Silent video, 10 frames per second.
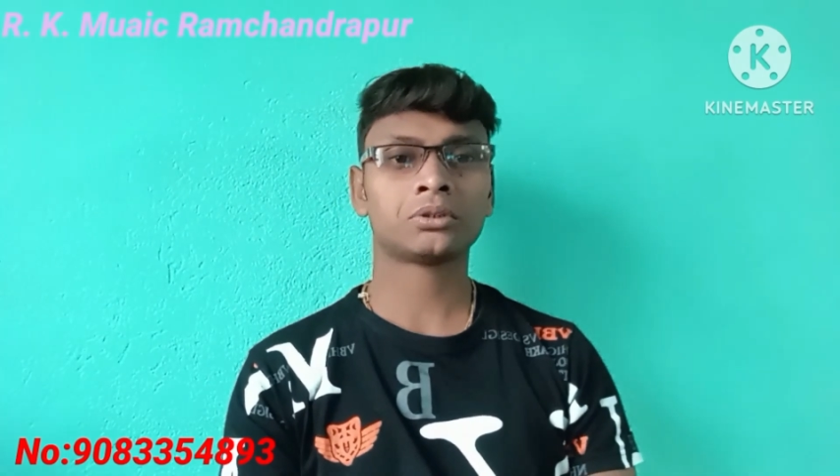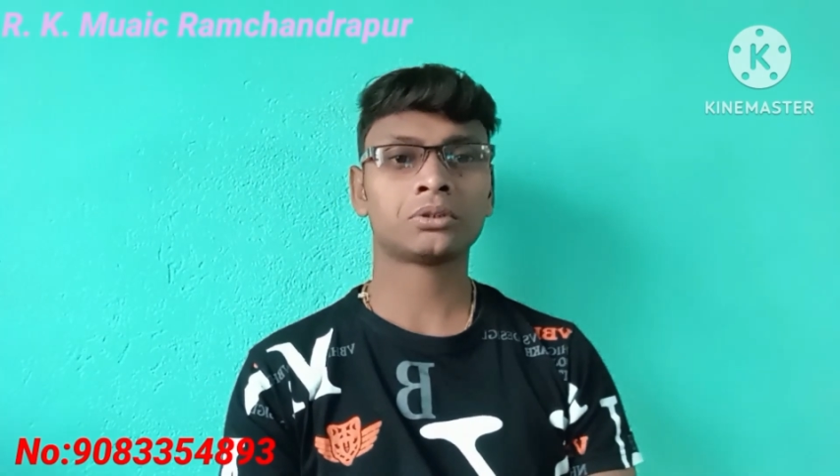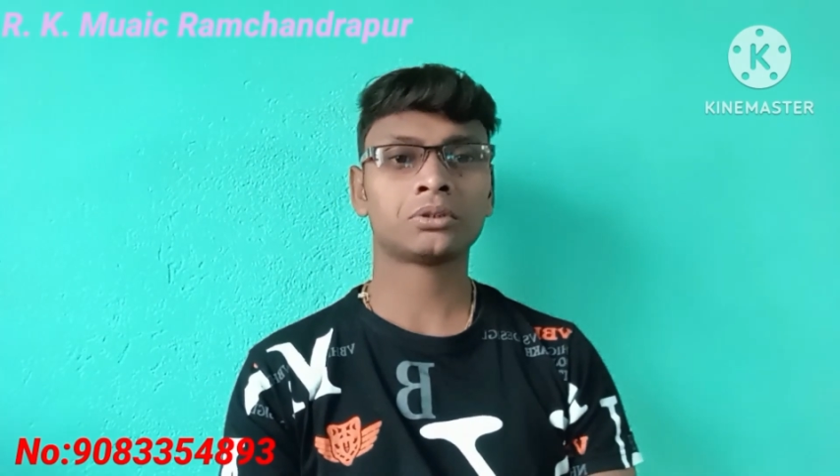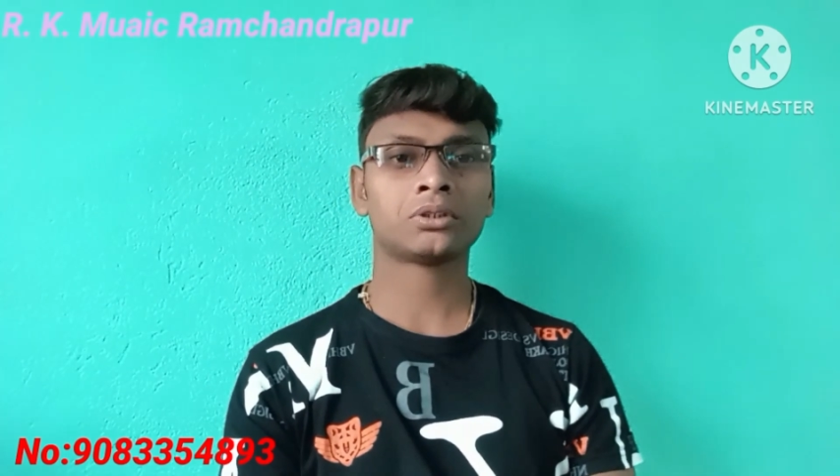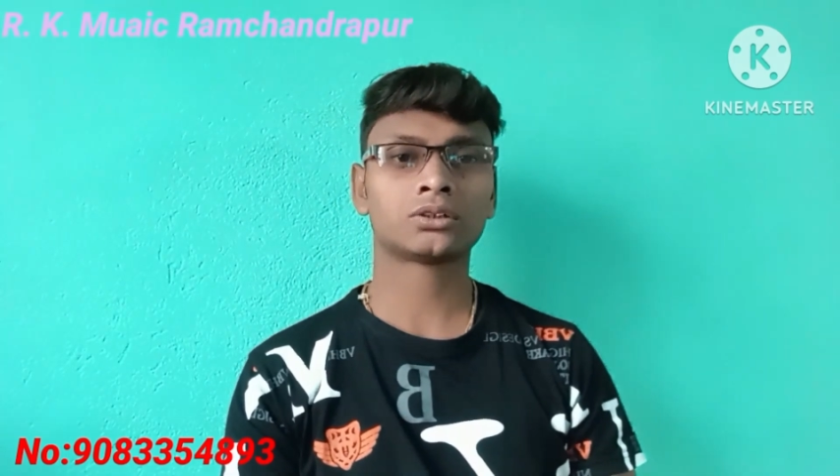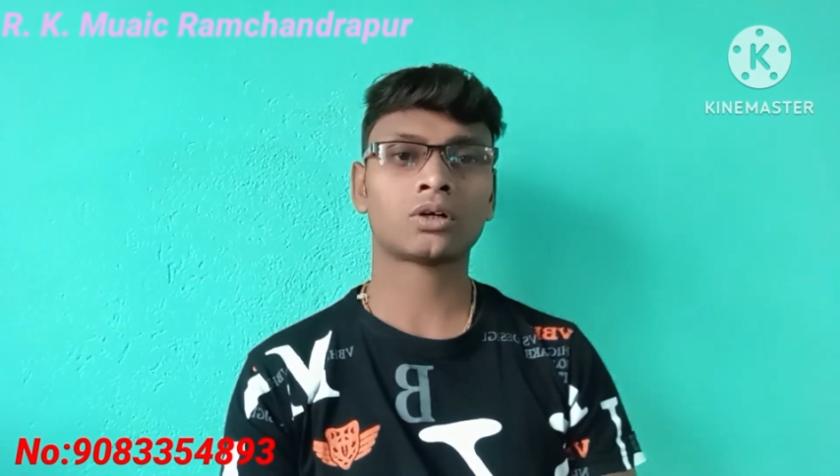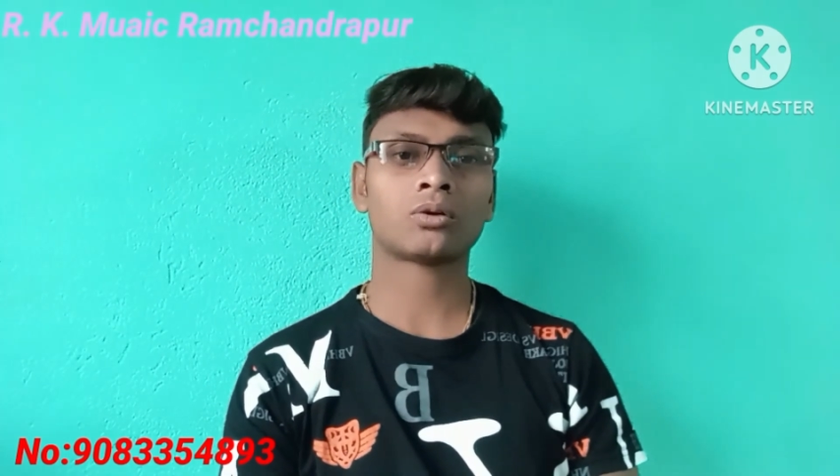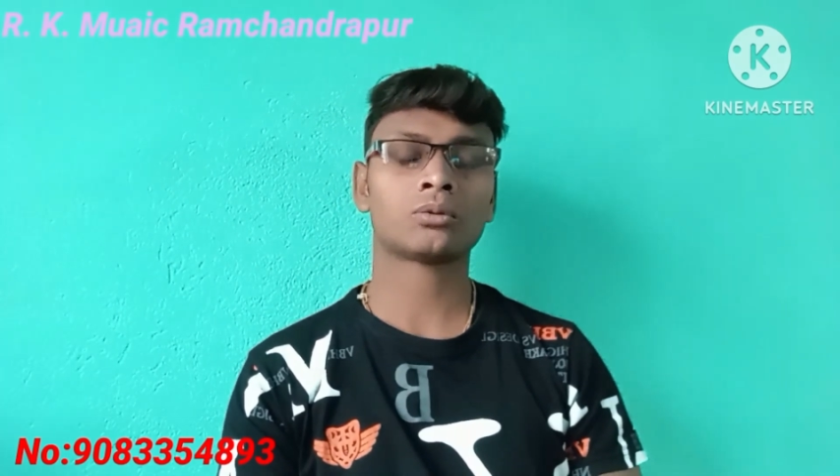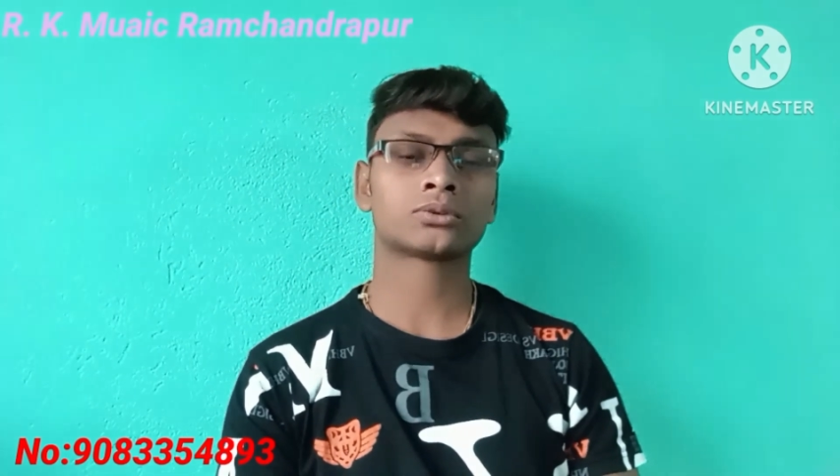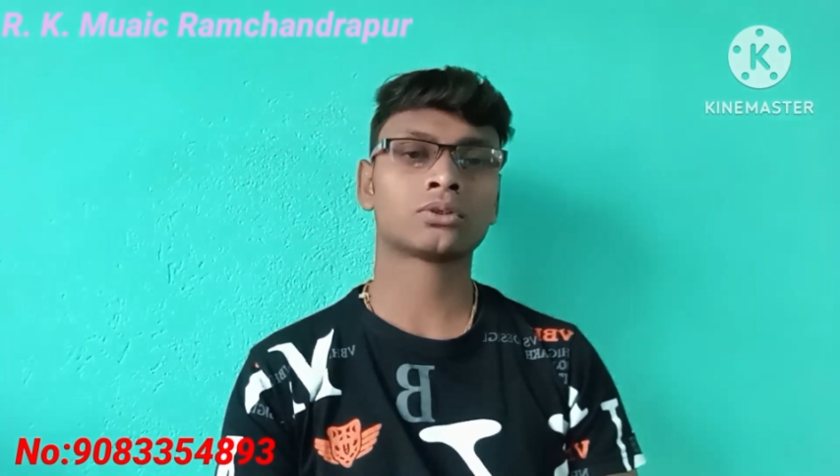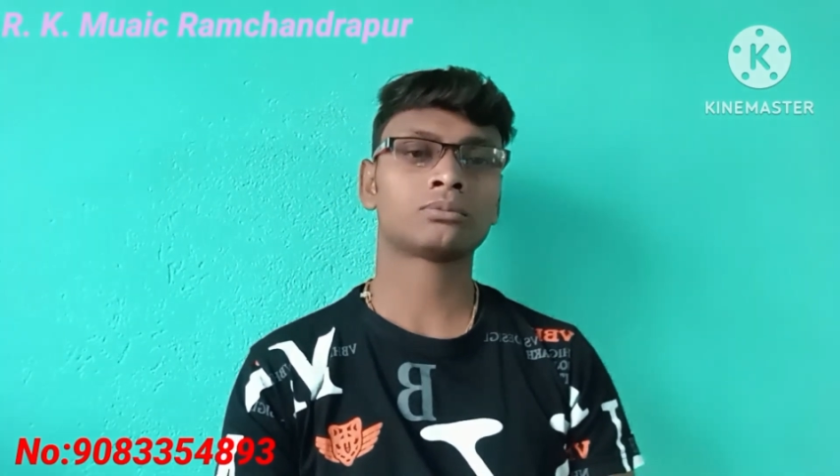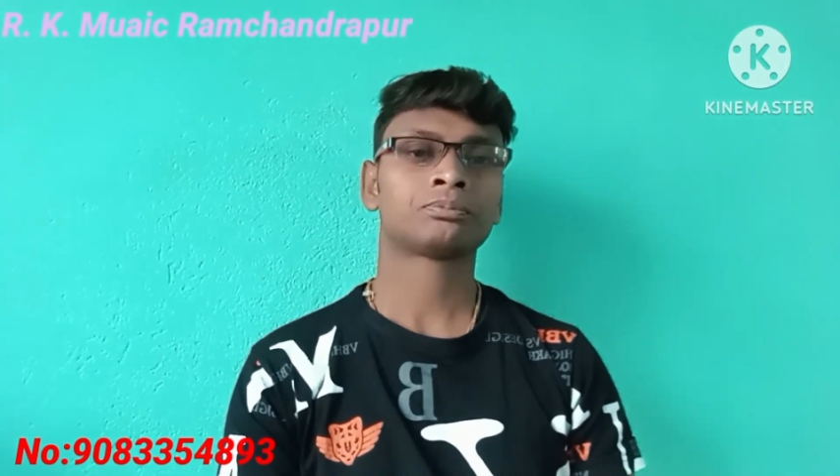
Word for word: যদি নিতে চাও অবশ্য